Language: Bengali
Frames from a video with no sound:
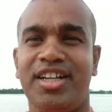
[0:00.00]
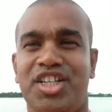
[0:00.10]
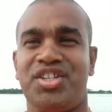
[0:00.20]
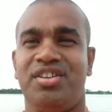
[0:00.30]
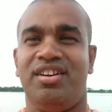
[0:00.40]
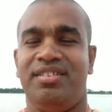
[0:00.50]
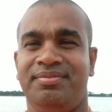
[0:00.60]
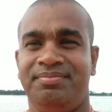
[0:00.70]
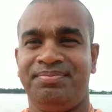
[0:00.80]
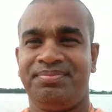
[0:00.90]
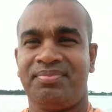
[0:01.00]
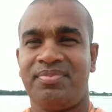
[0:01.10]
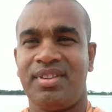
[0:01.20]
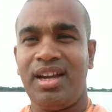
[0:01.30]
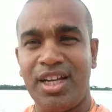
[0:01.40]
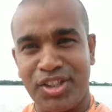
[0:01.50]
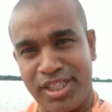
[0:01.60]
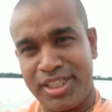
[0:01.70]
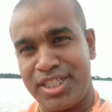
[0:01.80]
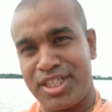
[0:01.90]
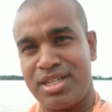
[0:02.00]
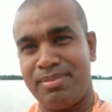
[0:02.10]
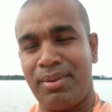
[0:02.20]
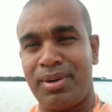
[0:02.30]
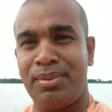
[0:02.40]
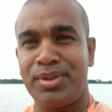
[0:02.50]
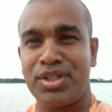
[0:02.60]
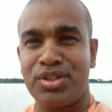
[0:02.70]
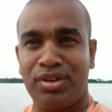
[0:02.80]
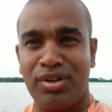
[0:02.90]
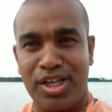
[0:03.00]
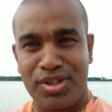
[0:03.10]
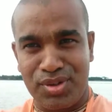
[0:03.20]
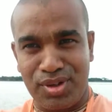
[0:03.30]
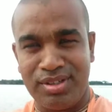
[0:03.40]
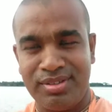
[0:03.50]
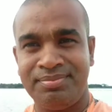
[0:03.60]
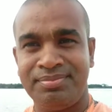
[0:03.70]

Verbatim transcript: কৃষ্ণ আন্তর্জাতিক কৃষ্ণ ভাবনামিত সংঘ ইস্কন